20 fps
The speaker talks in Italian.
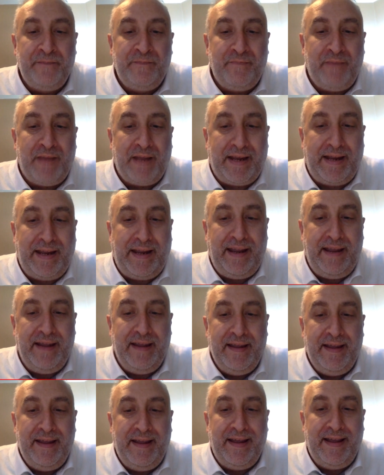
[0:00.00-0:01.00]
ma
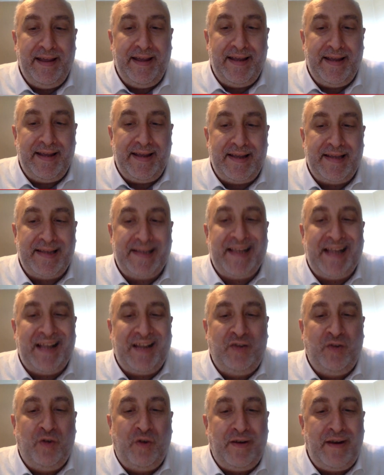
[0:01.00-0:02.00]
che eh,
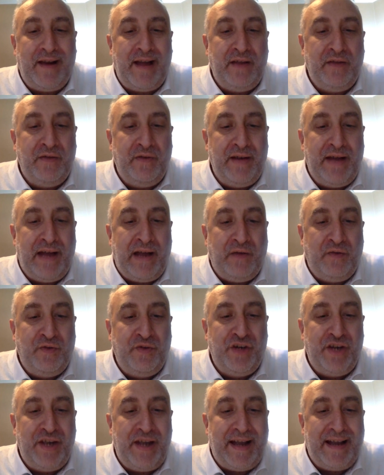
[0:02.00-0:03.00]
sta tornando in
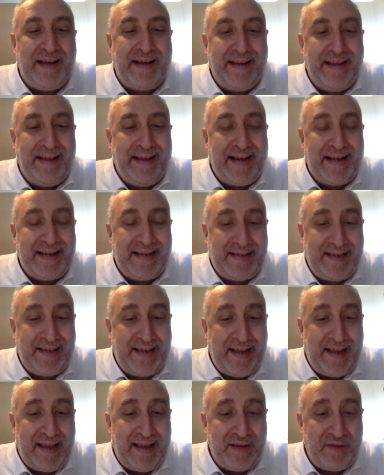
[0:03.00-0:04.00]
auge anche
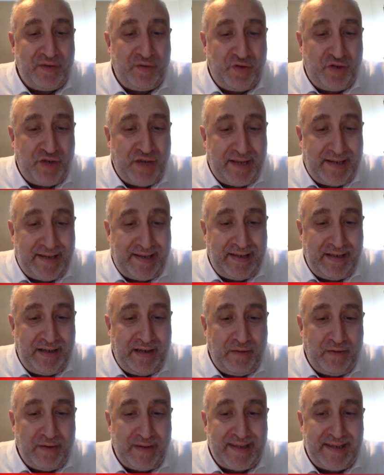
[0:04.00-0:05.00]
grazie ai successi
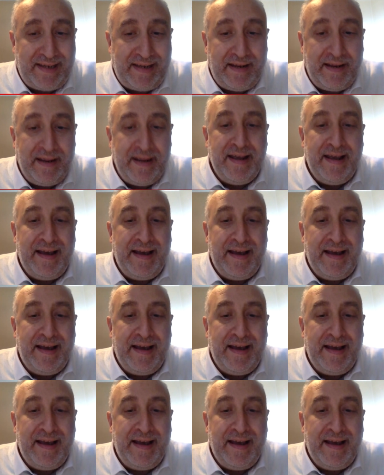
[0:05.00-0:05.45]
di questi